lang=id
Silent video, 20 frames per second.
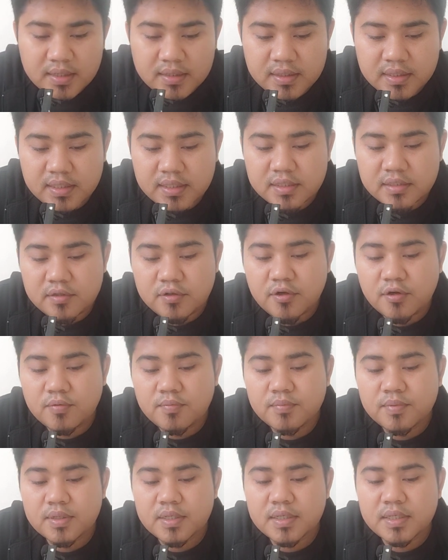
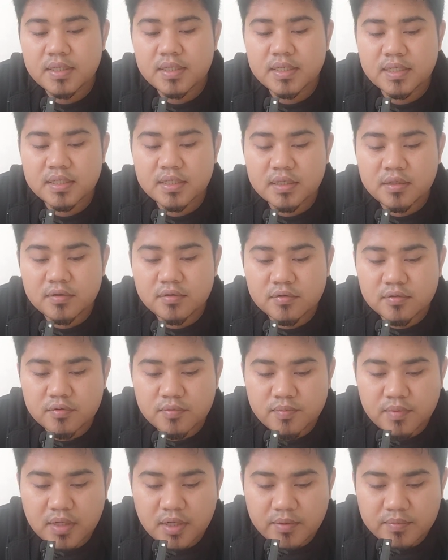diidgomkan eta
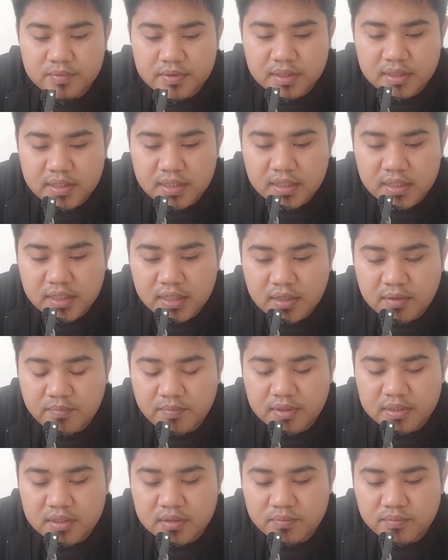huruf kap tenalika
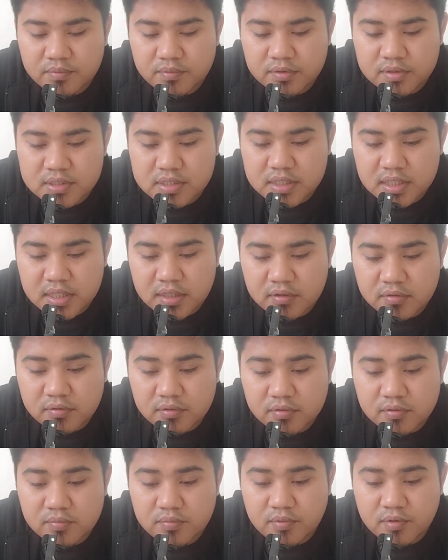tepung sarang
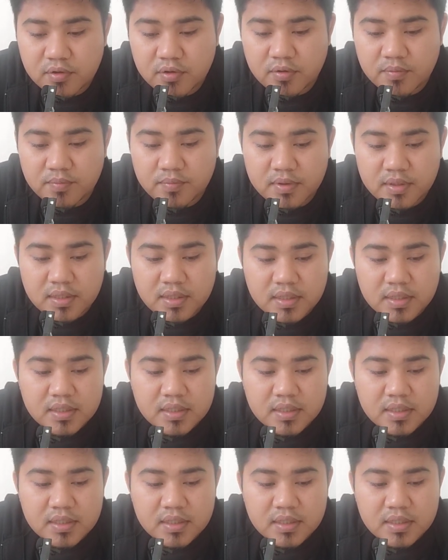huruf kop